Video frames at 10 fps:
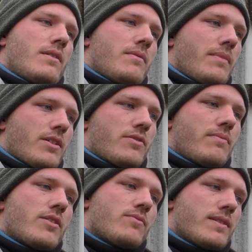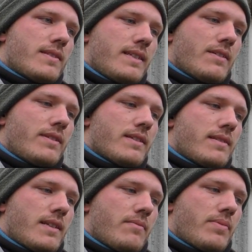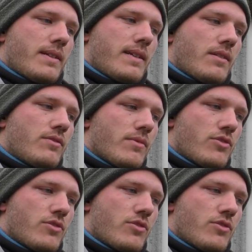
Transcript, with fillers: mas mesmo assim havia sempre alguma